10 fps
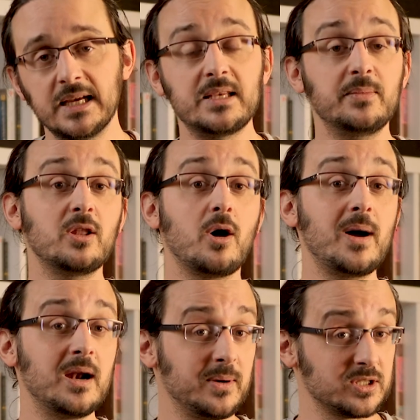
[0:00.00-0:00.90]
Et c'est bien
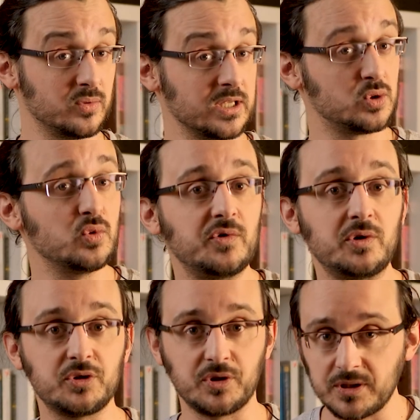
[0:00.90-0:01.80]
normal parce qu'on a
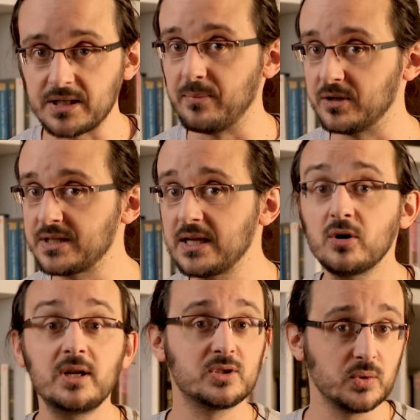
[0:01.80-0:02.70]
souvent tendance à penser
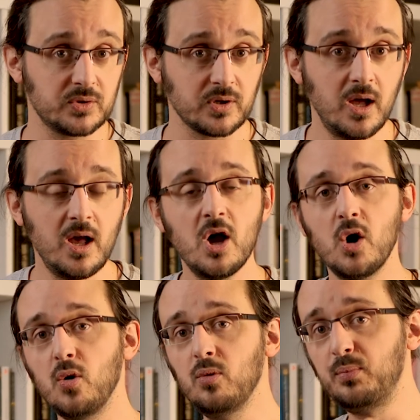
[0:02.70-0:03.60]
que les autres
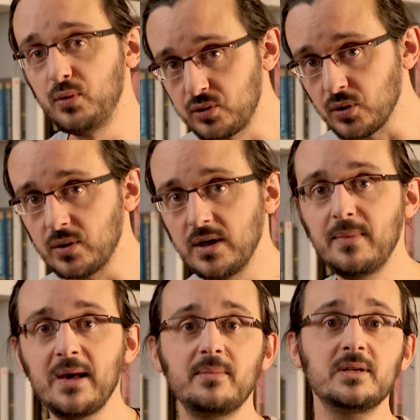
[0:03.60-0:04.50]
ont plutôt les
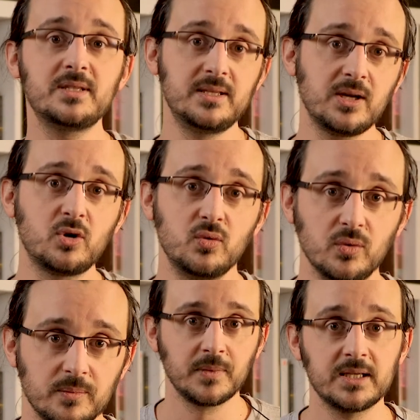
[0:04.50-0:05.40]
mêmes idées que
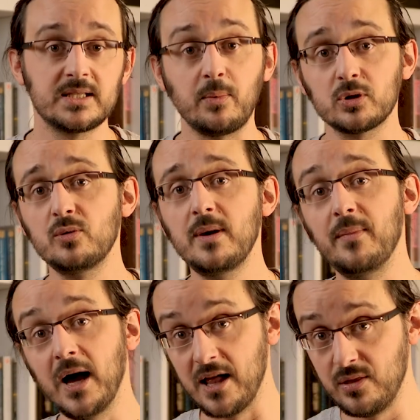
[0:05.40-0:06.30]
nous. Ça porte
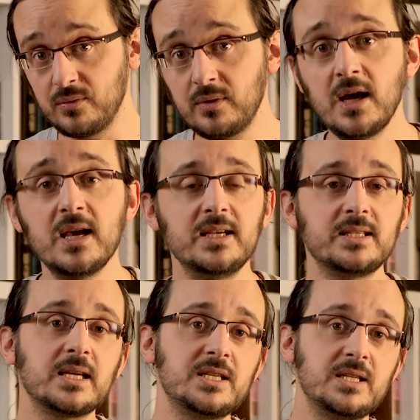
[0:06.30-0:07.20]
même un nom,
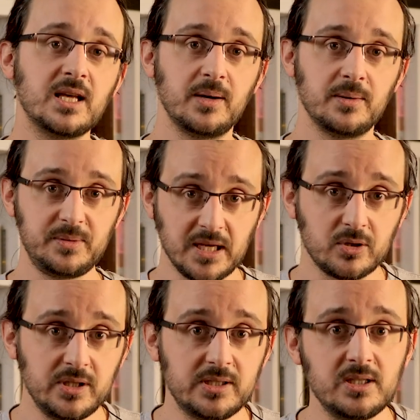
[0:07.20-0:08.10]
il s'agit d'un biais
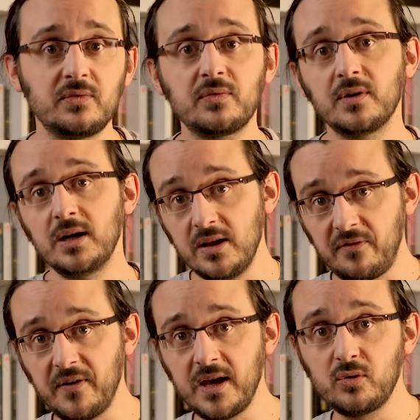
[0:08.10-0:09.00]
cognitif,
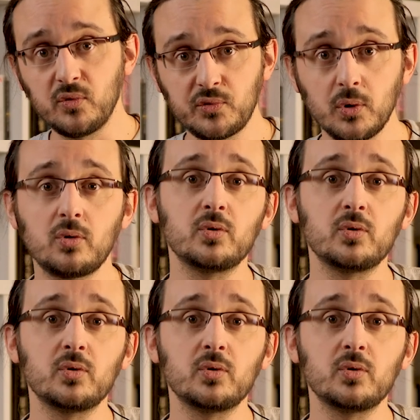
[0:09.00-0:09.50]
l'effet de faux